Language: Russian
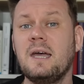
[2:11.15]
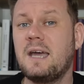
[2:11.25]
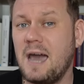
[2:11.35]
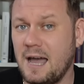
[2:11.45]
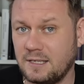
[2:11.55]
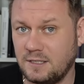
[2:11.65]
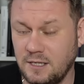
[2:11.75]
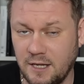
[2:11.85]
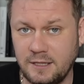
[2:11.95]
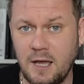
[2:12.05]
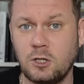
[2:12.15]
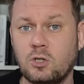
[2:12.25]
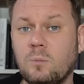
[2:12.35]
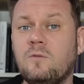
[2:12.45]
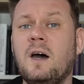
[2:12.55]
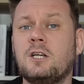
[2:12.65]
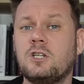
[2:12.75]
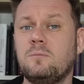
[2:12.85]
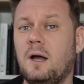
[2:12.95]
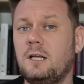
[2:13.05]
как сделать так, чтобы
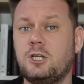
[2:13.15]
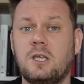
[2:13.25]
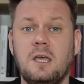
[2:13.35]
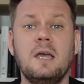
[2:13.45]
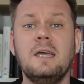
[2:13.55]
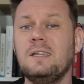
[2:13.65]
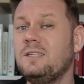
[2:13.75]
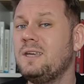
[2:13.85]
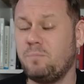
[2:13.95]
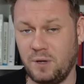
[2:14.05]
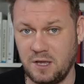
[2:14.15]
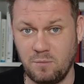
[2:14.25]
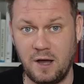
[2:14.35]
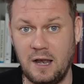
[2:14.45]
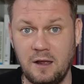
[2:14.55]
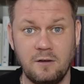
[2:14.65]
ваши мальчики не погибали.